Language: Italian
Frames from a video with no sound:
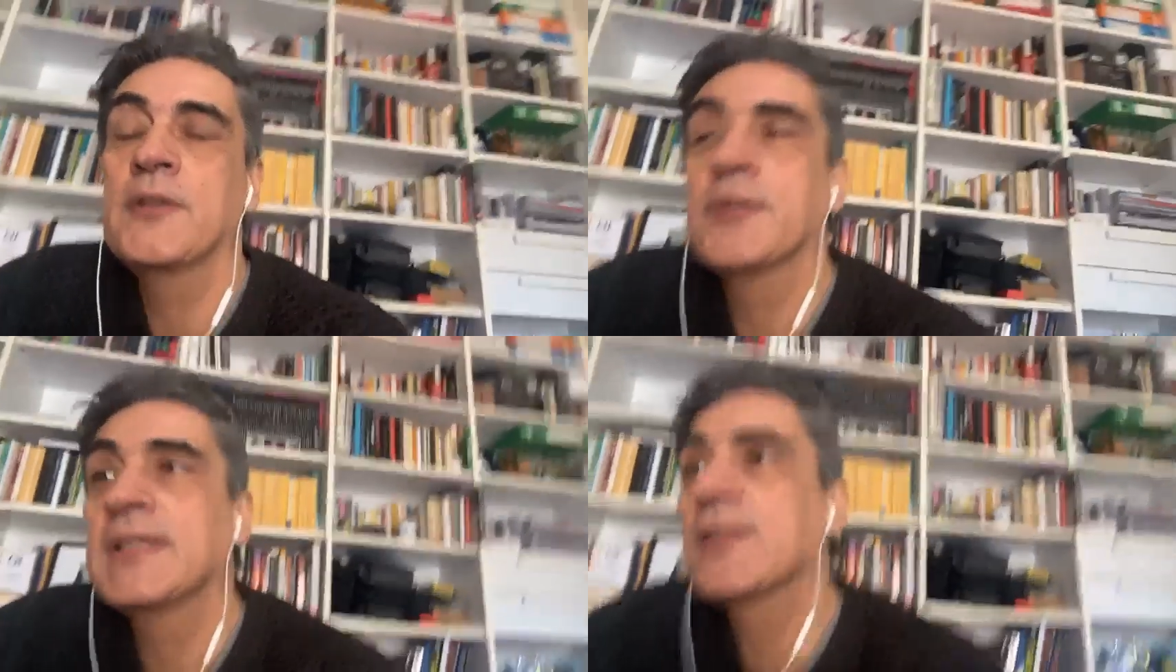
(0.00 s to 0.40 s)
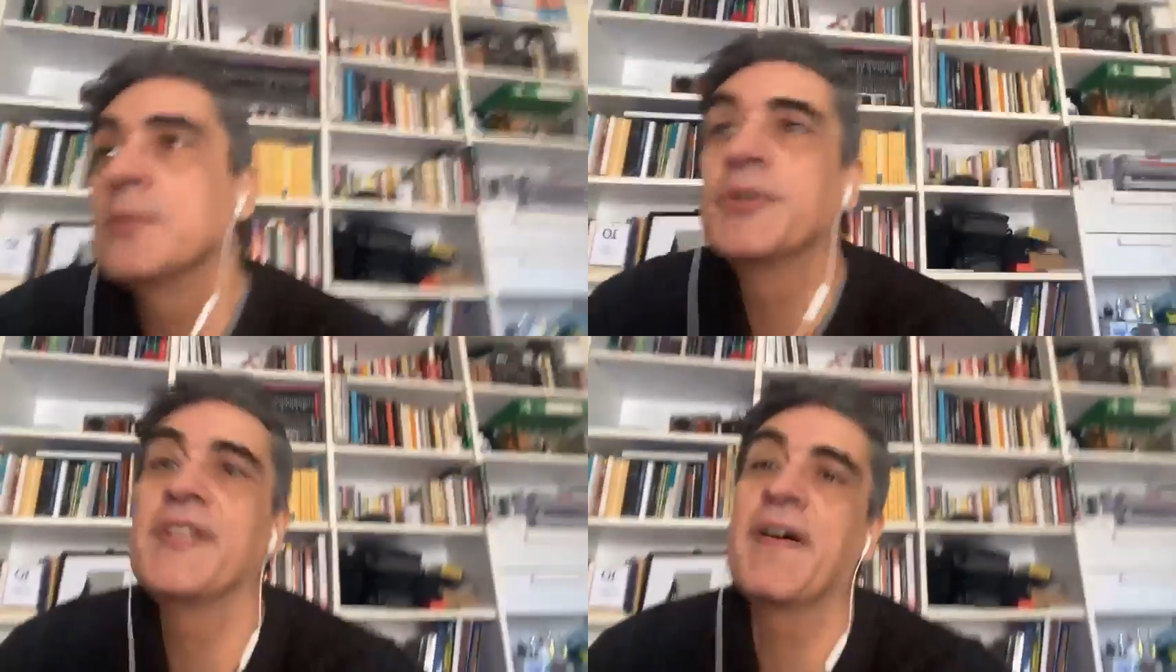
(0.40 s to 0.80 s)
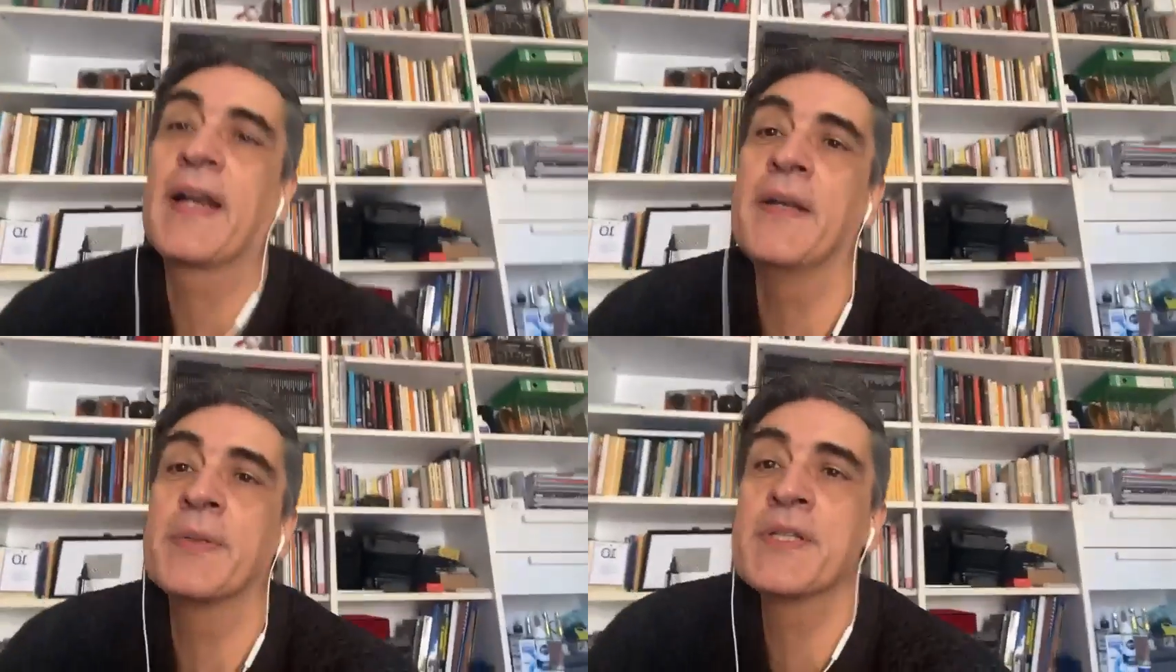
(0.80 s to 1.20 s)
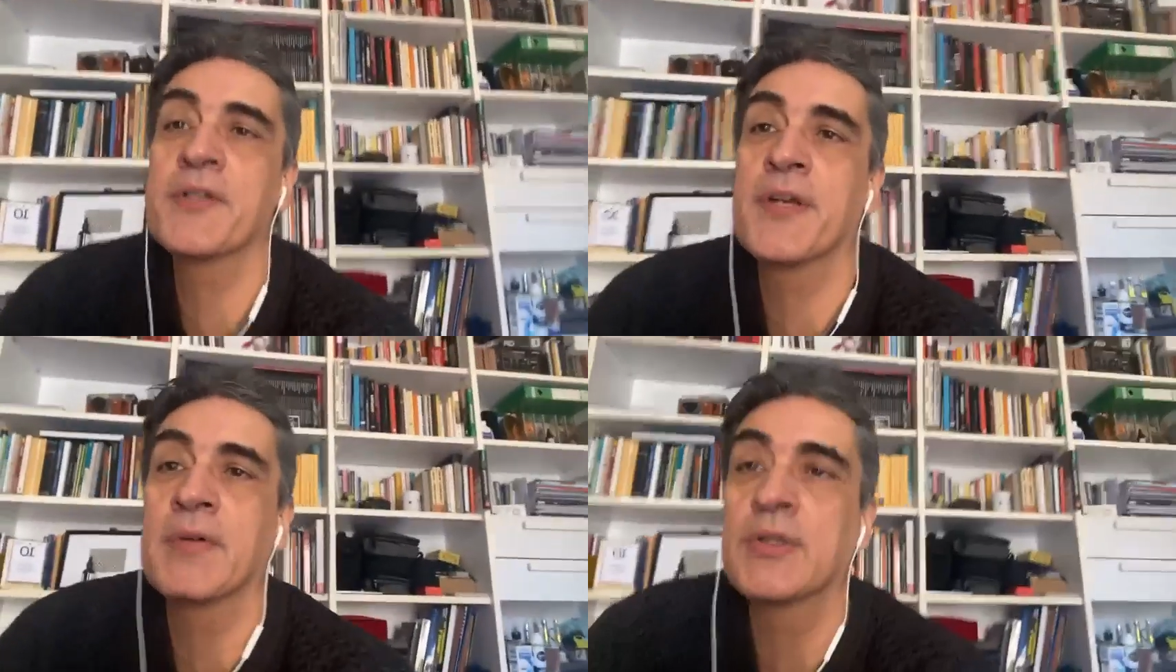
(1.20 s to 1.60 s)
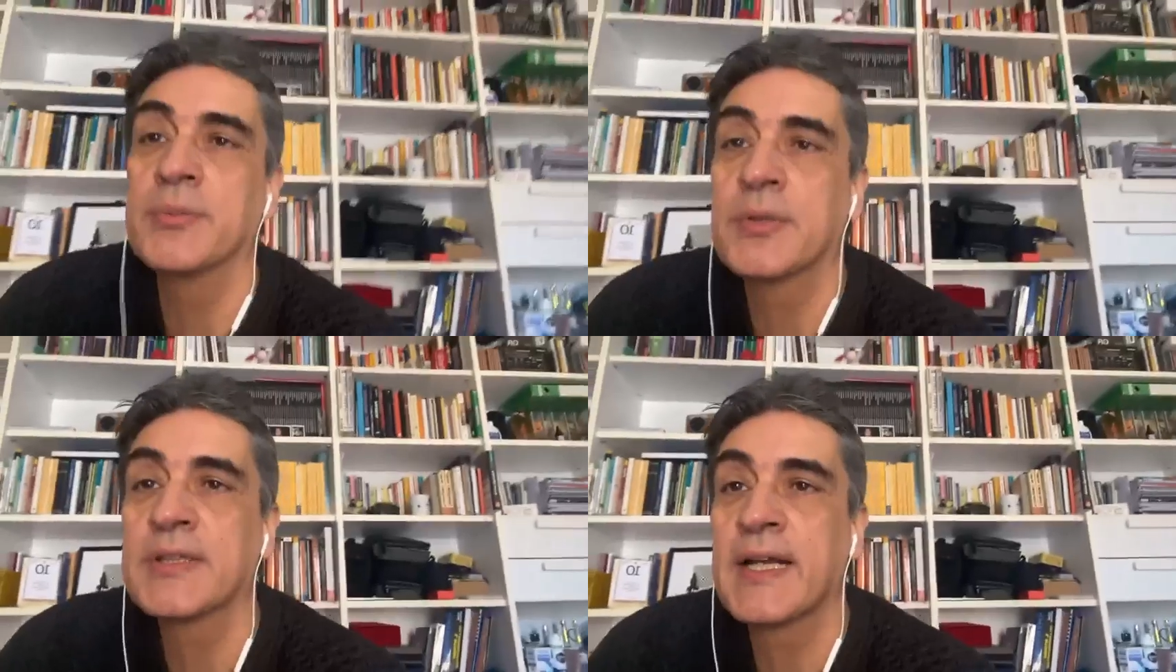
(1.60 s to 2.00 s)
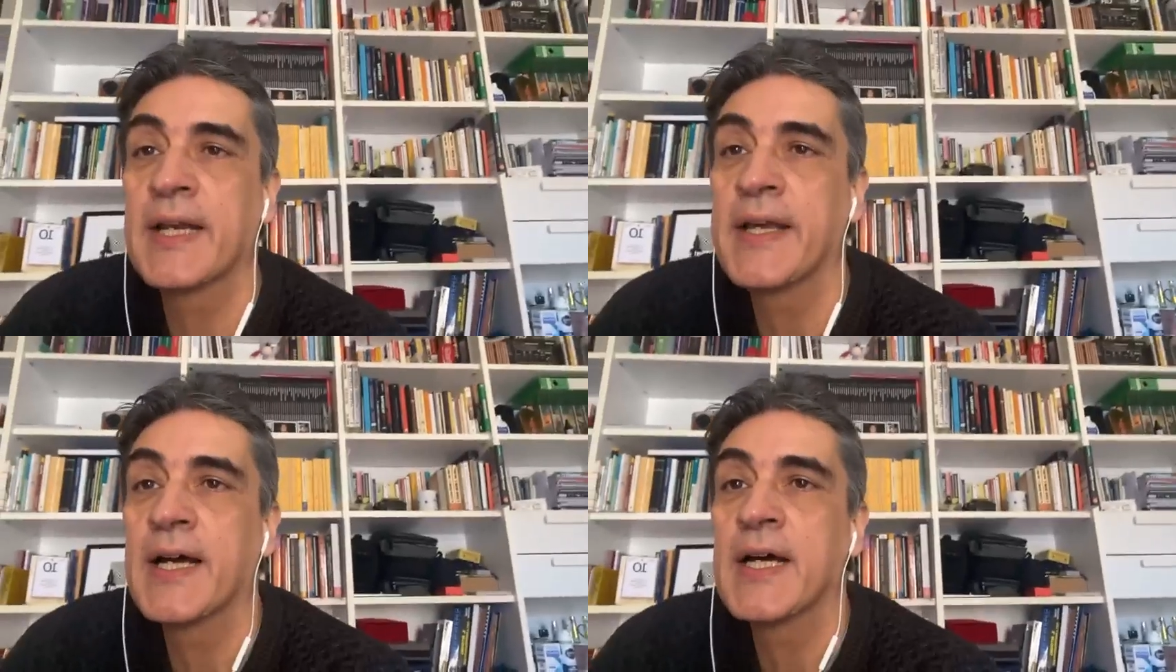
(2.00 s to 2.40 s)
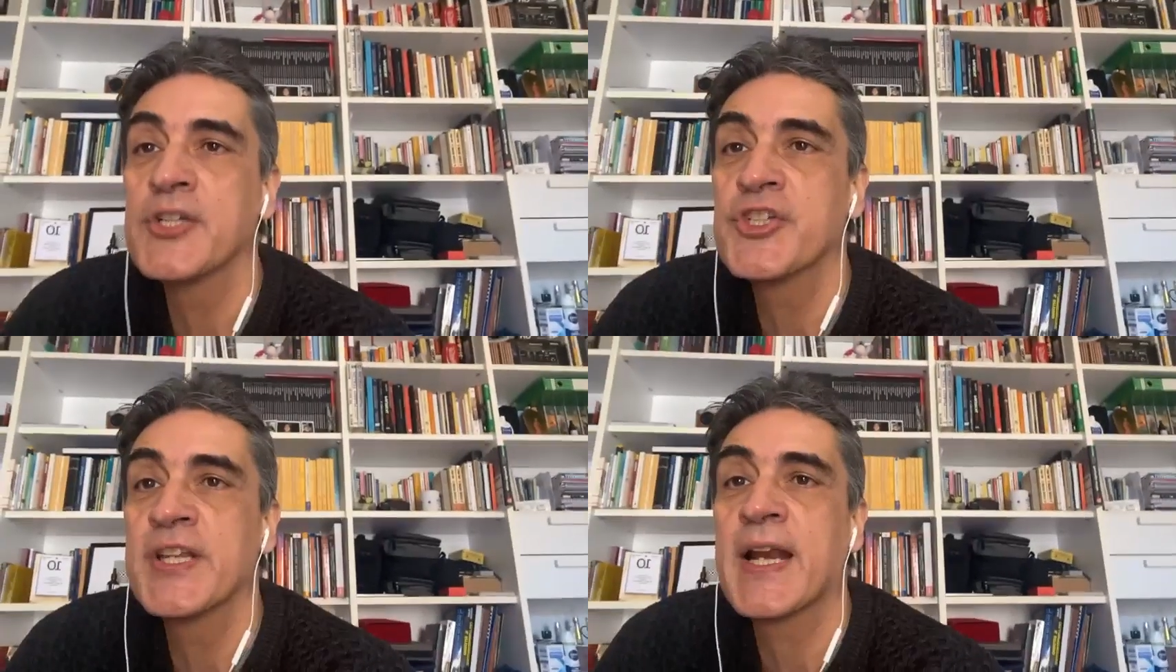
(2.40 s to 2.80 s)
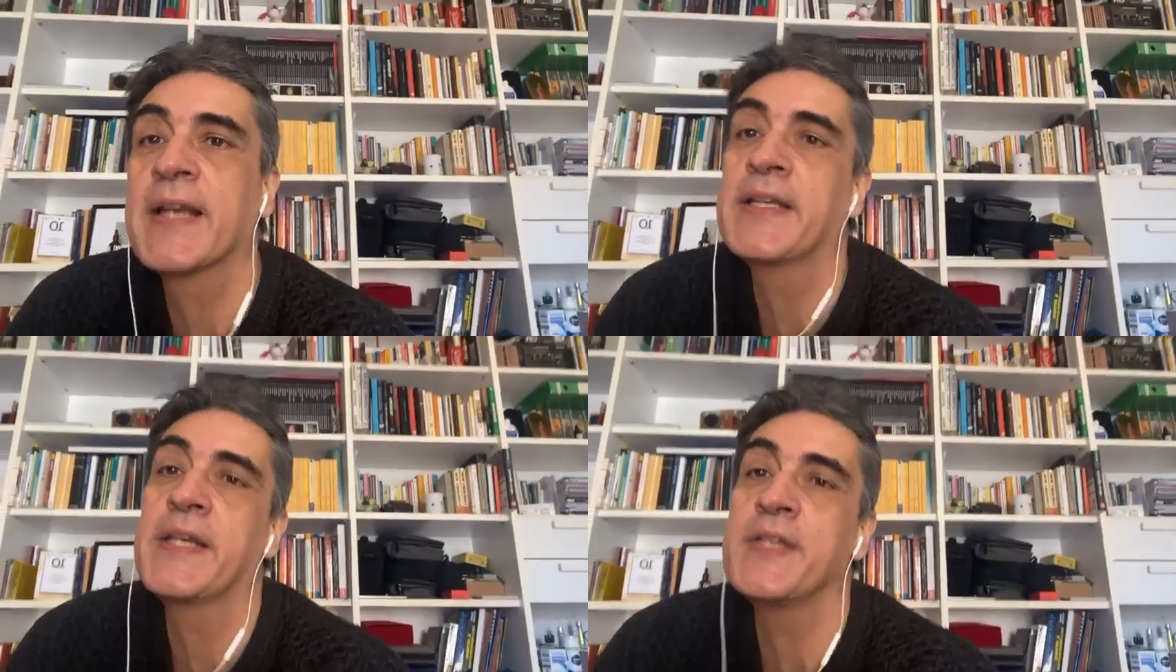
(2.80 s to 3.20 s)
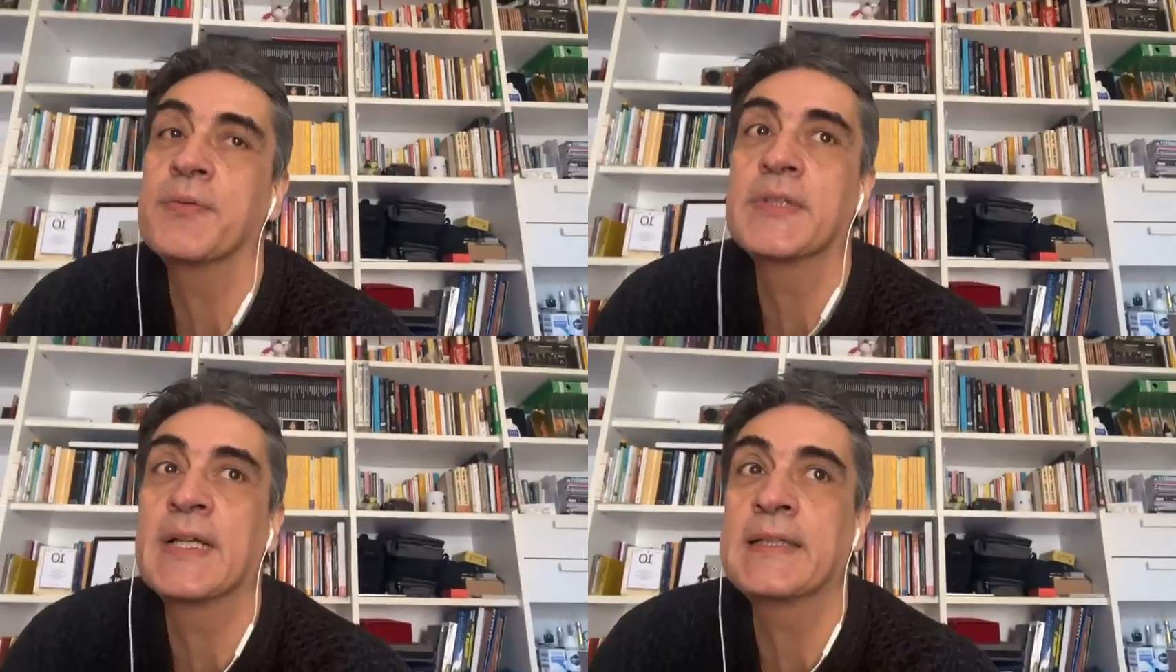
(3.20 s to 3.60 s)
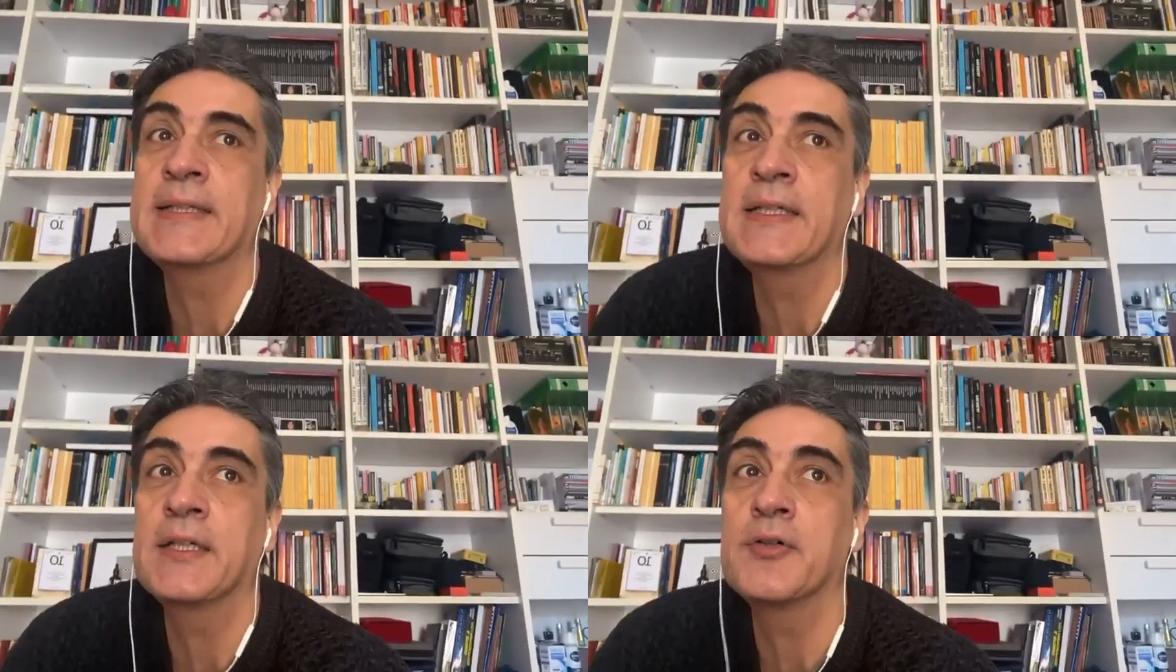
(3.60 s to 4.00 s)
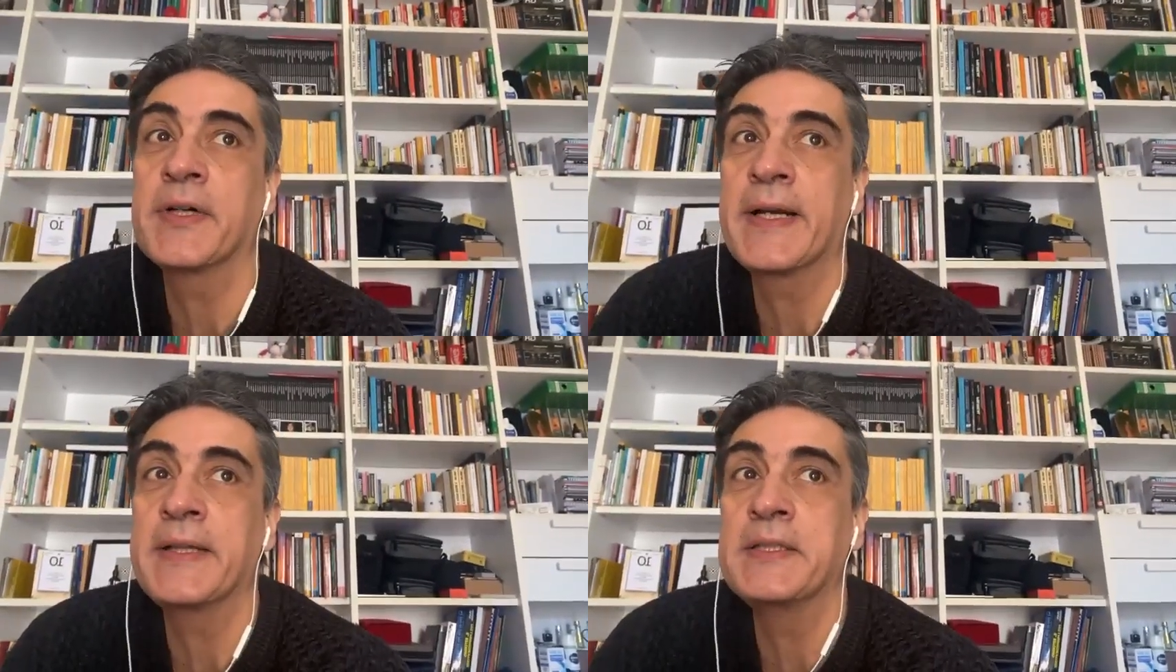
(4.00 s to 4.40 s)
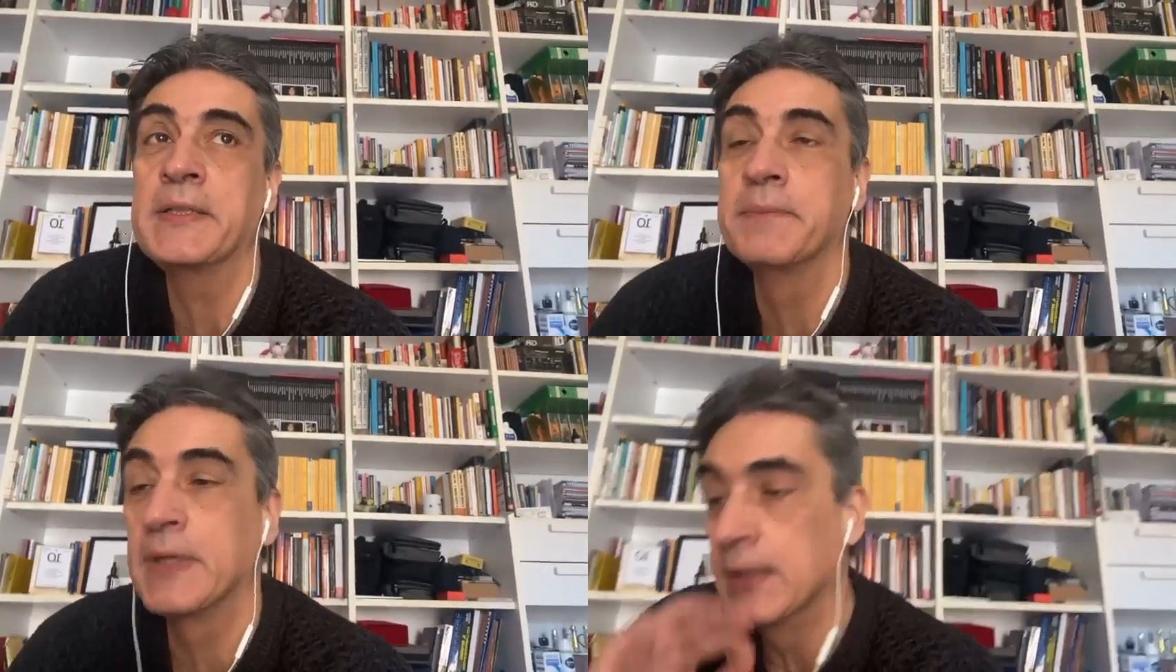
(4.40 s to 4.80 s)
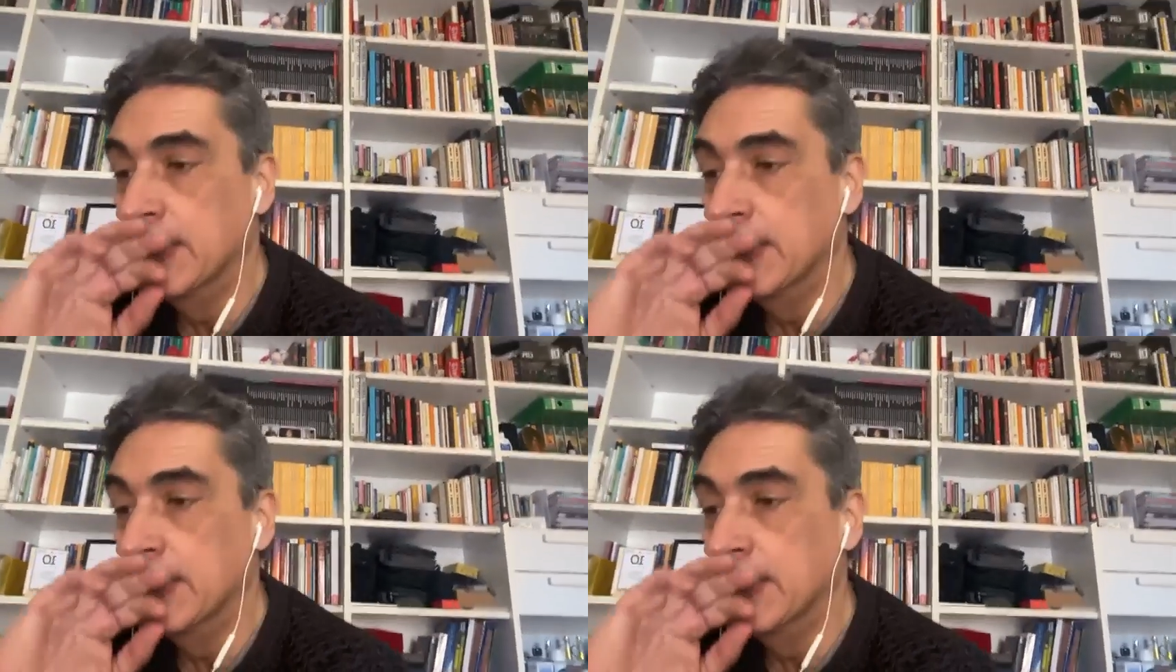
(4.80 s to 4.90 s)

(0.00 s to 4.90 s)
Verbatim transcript: non tanto motivare le persone quanto portarle a generare dei risultati concreti,